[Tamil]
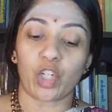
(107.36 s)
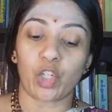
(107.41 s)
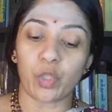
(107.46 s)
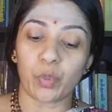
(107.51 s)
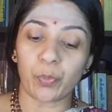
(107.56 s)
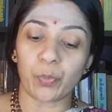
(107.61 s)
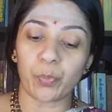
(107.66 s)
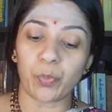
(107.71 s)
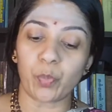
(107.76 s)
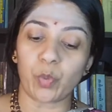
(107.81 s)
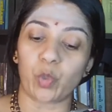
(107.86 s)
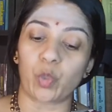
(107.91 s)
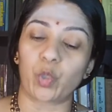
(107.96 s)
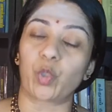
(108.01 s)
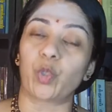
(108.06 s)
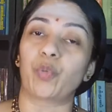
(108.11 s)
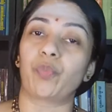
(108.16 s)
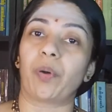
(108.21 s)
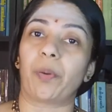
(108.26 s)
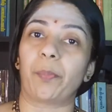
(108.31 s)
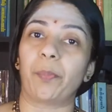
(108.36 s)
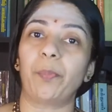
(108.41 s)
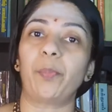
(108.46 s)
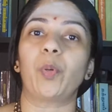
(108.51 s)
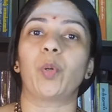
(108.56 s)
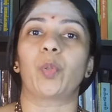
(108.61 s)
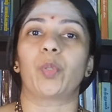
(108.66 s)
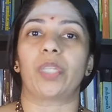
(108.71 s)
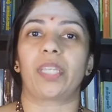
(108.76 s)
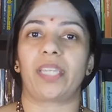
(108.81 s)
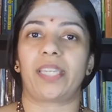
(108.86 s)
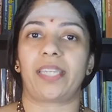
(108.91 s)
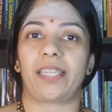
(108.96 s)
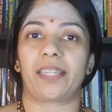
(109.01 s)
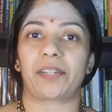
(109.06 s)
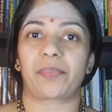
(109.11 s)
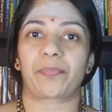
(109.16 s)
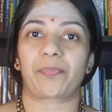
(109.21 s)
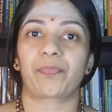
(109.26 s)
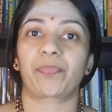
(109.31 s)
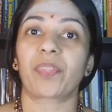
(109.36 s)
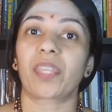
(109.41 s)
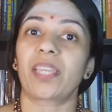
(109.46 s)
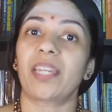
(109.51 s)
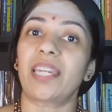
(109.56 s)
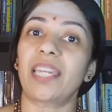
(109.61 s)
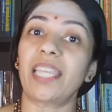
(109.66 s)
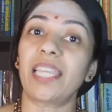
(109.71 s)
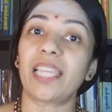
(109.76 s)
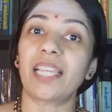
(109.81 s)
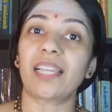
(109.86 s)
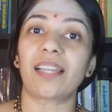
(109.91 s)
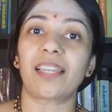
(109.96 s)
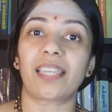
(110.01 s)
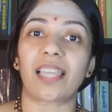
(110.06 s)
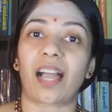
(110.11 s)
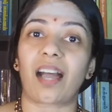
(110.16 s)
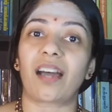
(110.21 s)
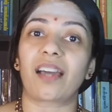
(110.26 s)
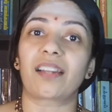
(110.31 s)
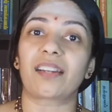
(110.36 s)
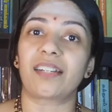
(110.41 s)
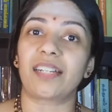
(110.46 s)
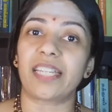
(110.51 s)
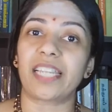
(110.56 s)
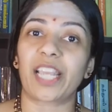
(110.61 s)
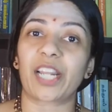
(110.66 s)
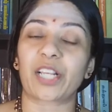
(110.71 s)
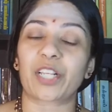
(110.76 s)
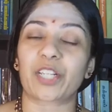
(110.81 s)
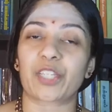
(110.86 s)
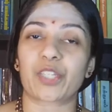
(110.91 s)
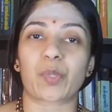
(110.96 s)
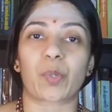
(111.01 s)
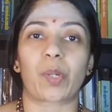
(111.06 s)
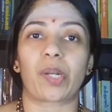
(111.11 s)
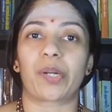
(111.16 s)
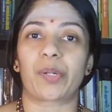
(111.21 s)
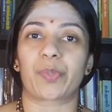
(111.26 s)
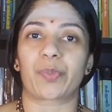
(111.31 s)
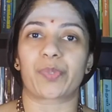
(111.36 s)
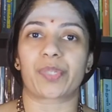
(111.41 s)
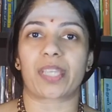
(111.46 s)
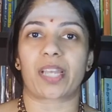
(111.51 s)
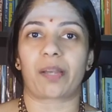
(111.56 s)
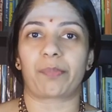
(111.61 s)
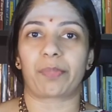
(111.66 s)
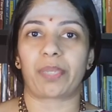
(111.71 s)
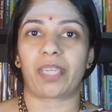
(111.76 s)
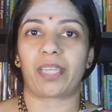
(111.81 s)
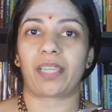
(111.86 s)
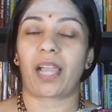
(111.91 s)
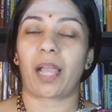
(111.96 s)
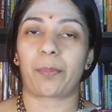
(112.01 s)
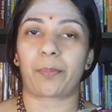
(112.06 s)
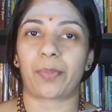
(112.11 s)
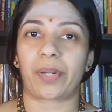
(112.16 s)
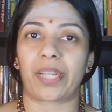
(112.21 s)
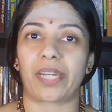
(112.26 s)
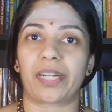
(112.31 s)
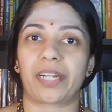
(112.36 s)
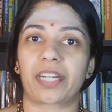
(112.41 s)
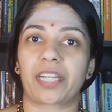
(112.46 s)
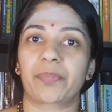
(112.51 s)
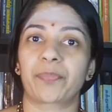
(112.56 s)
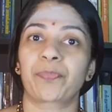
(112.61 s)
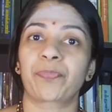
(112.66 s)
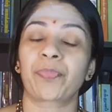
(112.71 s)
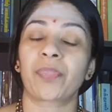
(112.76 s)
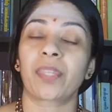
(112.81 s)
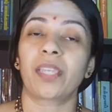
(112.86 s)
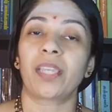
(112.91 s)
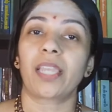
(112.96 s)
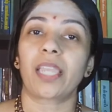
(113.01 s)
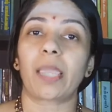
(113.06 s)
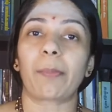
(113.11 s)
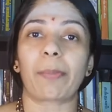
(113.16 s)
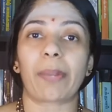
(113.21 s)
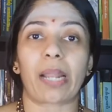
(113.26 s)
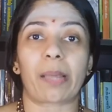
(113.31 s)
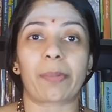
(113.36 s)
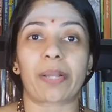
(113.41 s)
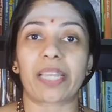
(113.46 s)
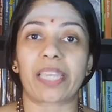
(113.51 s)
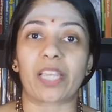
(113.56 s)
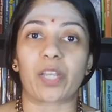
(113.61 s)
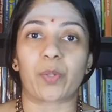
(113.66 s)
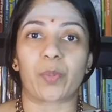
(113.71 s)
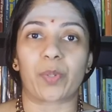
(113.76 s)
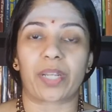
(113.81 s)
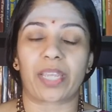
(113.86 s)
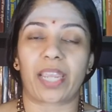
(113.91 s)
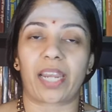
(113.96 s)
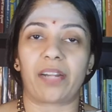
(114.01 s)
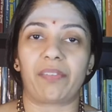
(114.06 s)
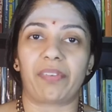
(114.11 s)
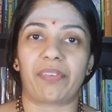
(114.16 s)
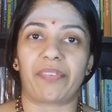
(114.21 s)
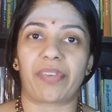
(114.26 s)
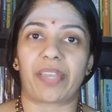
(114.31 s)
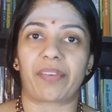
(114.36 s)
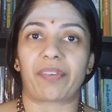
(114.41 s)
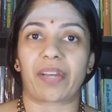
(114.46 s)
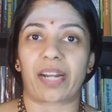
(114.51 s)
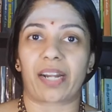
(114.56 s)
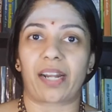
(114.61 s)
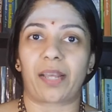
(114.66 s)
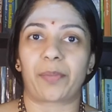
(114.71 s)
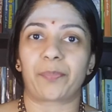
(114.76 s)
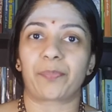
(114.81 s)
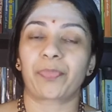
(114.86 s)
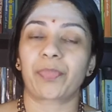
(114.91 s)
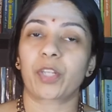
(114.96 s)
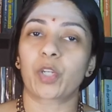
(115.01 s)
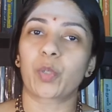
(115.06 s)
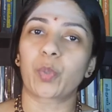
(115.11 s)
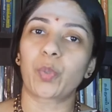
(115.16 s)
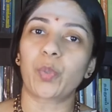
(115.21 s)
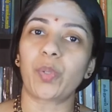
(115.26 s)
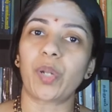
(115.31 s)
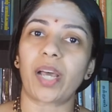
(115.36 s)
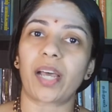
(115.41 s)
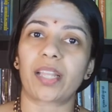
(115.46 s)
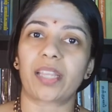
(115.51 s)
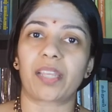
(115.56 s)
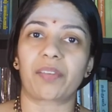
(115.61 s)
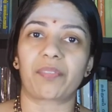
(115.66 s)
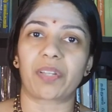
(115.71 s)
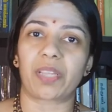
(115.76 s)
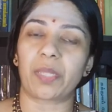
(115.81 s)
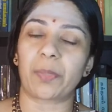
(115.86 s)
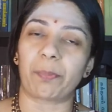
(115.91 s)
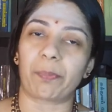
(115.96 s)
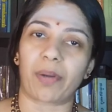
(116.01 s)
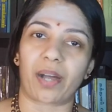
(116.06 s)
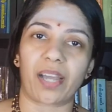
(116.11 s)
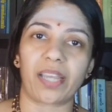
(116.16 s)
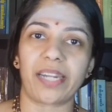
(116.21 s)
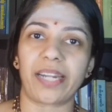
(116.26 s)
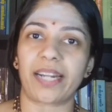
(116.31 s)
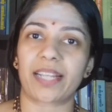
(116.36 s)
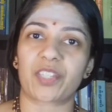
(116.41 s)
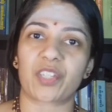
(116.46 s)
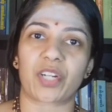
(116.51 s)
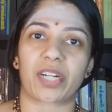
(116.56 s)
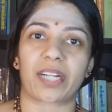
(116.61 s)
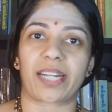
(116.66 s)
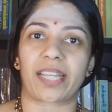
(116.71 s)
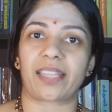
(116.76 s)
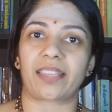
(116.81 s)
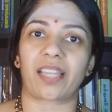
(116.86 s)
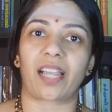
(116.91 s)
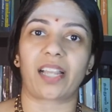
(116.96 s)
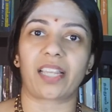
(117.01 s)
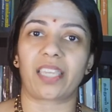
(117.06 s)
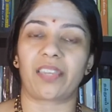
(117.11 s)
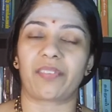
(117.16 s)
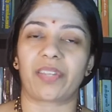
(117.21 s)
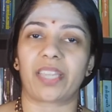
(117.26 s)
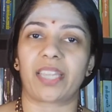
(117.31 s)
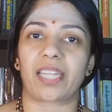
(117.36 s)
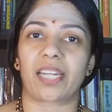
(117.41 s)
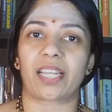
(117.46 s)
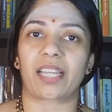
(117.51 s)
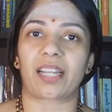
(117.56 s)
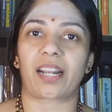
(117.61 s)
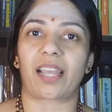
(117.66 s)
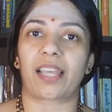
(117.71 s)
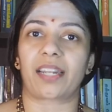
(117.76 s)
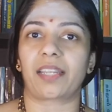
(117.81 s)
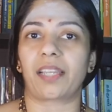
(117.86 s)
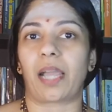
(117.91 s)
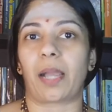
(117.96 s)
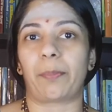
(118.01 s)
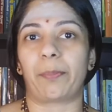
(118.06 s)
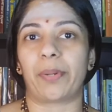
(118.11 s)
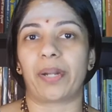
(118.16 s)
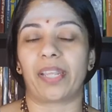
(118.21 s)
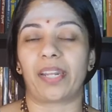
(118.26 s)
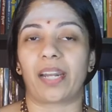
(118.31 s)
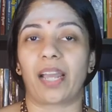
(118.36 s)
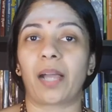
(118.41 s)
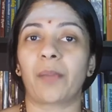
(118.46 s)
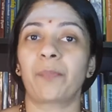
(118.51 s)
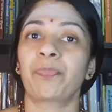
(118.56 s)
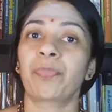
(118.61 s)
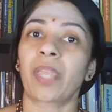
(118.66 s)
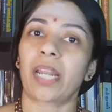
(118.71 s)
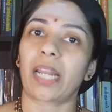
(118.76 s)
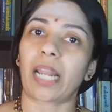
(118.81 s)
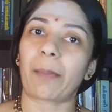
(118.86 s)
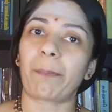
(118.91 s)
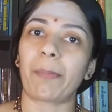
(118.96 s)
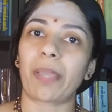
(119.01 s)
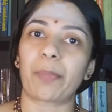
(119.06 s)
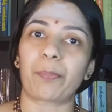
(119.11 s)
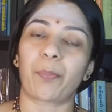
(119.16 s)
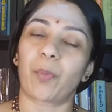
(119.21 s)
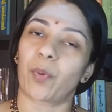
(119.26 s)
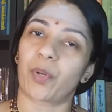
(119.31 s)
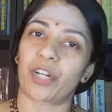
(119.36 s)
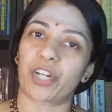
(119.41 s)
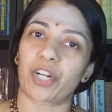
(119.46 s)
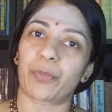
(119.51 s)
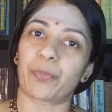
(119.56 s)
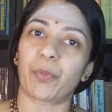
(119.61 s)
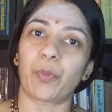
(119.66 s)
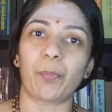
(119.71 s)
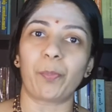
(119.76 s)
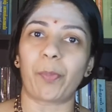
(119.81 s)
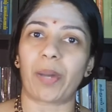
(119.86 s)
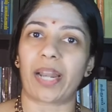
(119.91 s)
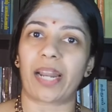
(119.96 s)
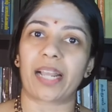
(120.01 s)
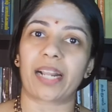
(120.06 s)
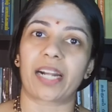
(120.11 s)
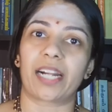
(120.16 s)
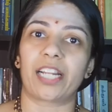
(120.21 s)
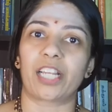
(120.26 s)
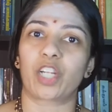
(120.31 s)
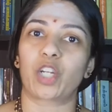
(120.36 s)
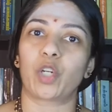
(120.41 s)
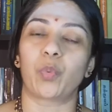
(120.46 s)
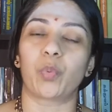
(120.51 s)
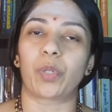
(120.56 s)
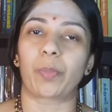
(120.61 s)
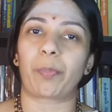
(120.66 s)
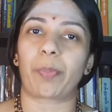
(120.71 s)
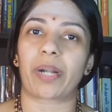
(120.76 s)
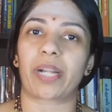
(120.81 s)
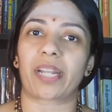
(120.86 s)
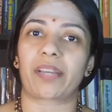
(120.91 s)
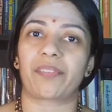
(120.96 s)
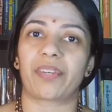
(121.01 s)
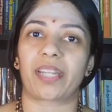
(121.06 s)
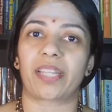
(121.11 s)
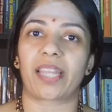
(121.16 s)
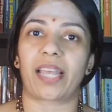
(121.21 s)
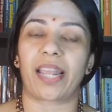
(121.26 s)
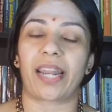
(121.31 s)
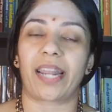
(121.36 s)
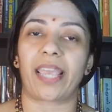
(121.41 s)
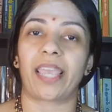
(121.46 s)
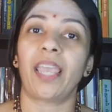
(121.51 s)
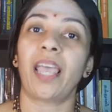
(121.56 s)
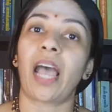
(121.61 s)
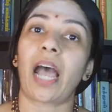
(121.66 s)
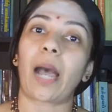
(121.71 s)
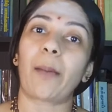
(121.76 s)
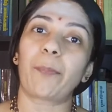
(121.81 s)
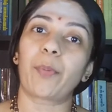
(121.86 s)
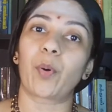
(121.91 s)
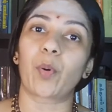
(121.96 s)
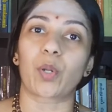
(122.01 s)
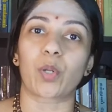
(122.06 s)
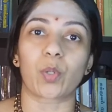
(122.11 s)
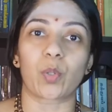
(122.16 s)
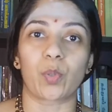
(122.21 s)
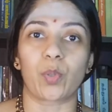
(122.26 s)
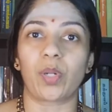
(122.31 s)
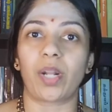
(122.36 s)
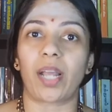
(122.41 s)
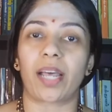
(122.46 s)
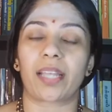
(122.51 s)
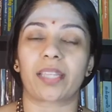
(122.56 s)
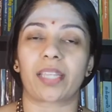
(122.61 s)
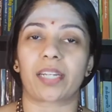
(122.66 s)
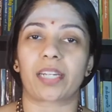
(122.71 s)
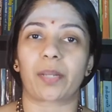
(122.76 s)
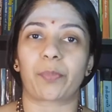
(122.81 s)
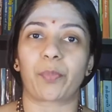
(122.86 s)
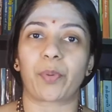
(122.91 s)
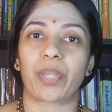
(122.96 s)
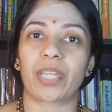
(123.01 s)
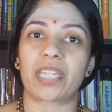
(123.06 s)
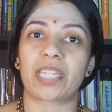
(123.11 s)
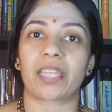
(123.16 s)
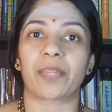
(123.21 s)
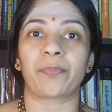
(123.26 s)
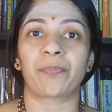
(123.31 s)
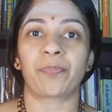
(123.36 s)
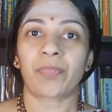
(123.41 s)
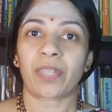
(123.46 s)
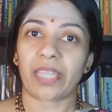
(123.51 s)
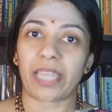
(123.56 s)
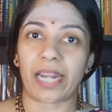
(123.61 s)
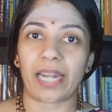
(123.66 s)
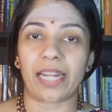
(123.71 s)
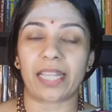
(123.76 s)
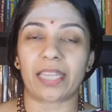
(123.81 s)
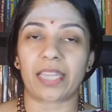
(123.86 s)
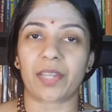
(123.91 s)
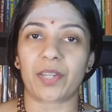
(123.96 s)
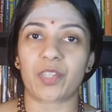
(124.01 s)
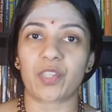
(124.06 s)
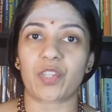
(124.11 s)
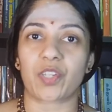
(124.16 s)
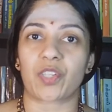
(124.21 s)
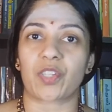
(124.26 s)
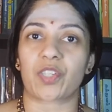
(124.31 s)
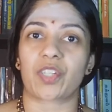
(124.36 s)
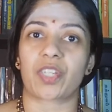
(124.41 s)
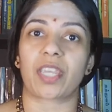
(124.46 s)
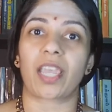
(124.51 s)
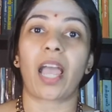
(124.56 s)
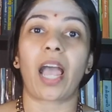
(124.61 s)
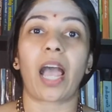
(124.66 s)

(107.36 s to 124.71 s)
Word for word: நும்முருவம் போதீர் நீங்கள் யாருன்னு எனக்கு சொல்லணும் சாமி அப்படின்னுட்டு இப்போ நமக்கு இங்கே ஒரு கேள்வி வரலாம் குருநாதர் வந்து மானிட சட்டை தாங்கி வந்திருக்கிறாரு அப்படின்னா நம்மை போன்ற மும்மலங்களுக்கு உட்பட்டவர் தானே அப்போ ஒரு குருநாதர்கிட்ட போயிட்டு என்ன தெரிஞ்சிருச்சு